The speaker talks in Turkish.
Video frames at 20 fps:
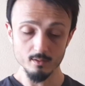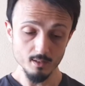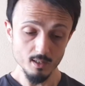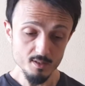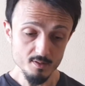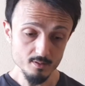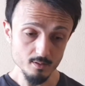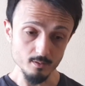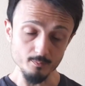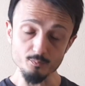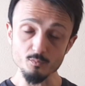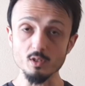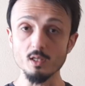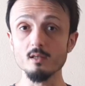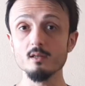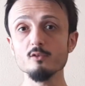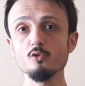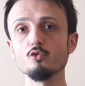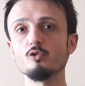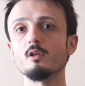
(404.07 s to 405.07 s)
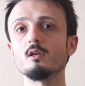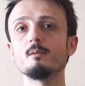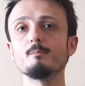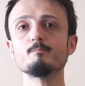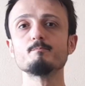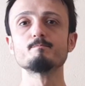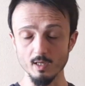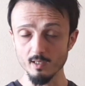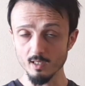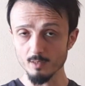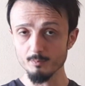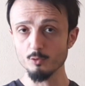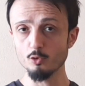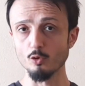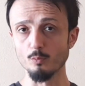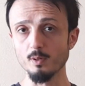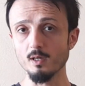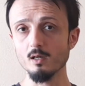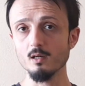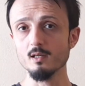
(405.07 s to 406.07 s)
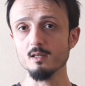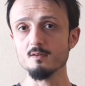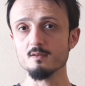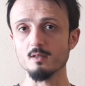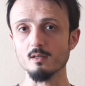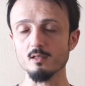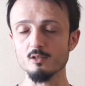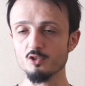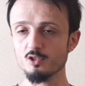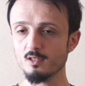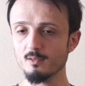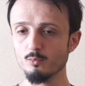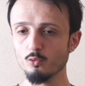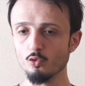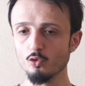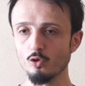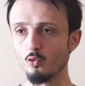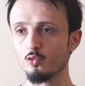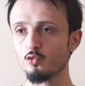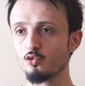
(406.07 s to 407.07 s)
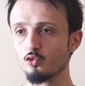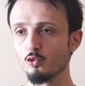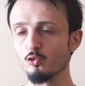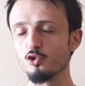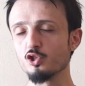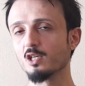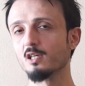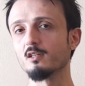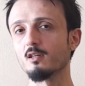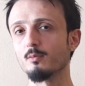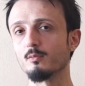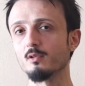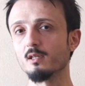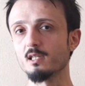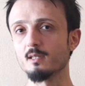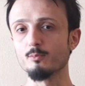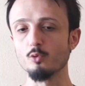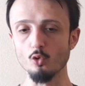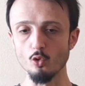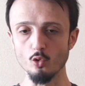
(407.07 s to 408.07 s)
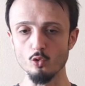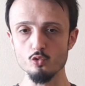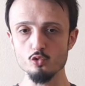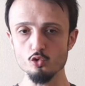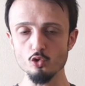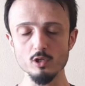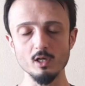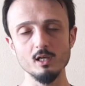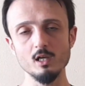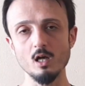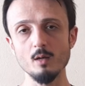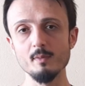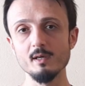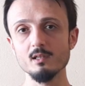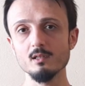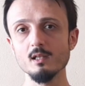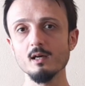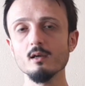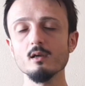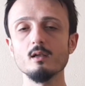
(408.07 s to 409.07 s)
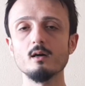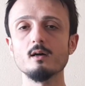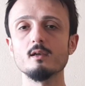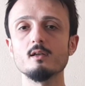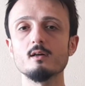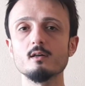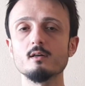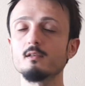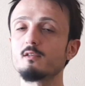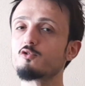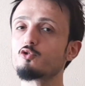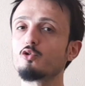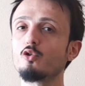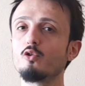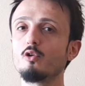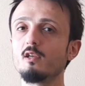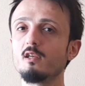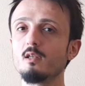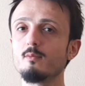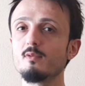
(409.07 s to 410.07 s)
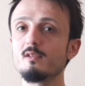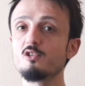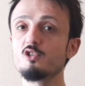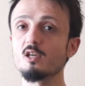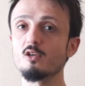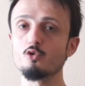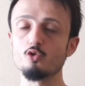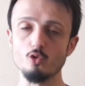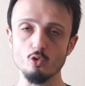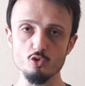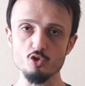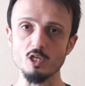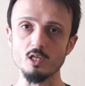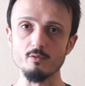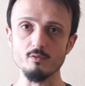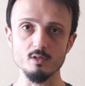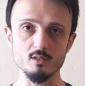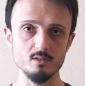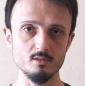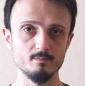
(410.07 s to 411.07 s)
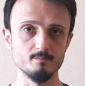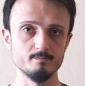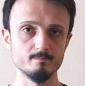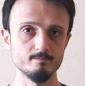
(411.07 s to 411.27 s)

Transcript: Neyse geri dönelim. Eğer bir toparlarsak işte bu öncül çıkarımlar, bu öncül alametlerle alakalı söylenebilecek çok şey var.